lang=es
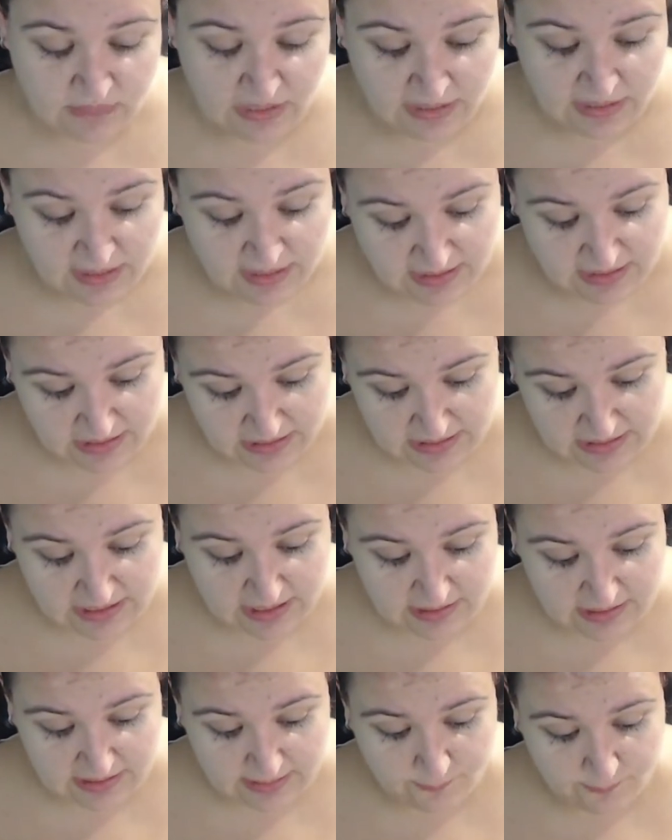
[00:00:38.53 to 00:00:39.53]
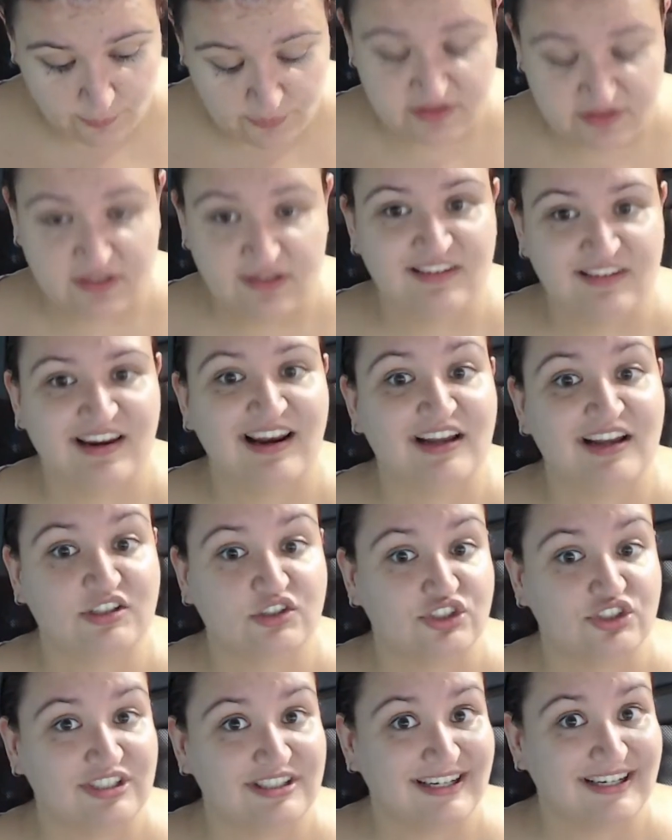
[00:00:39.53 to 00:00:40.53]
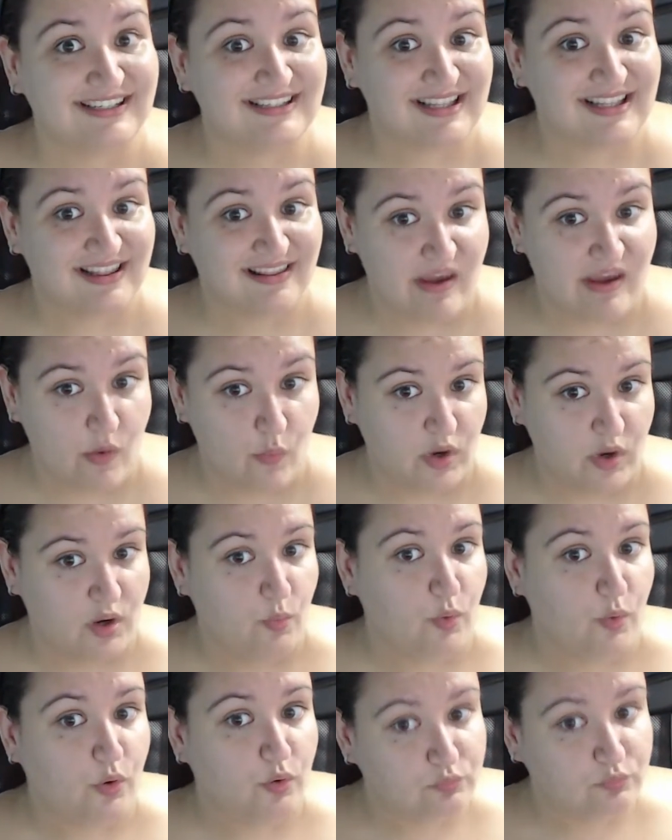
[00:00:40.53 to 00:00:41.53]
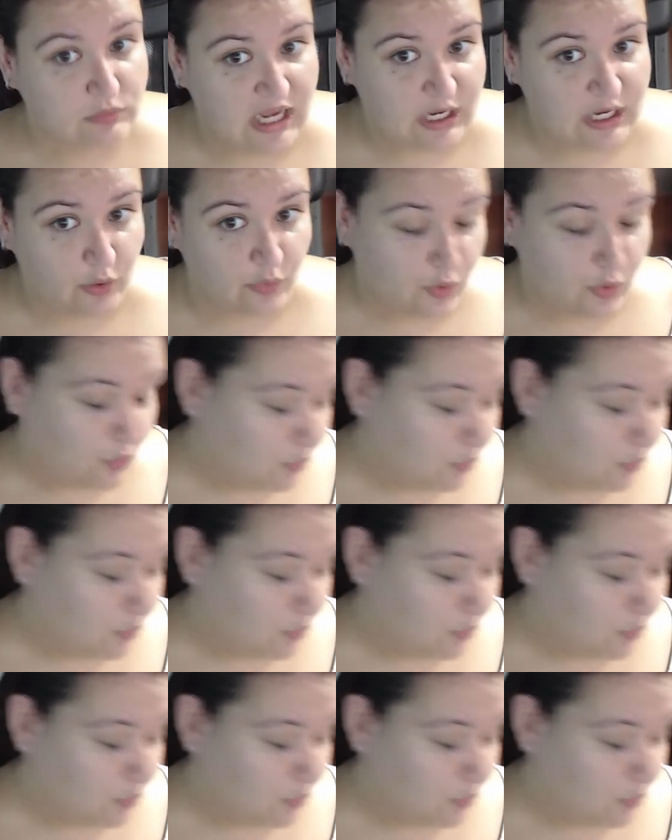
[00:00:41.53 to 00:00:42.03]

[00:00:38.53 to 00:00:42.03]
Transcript: que en el Alcampo City tienen las cositas de un euro. Ahí lo dejo.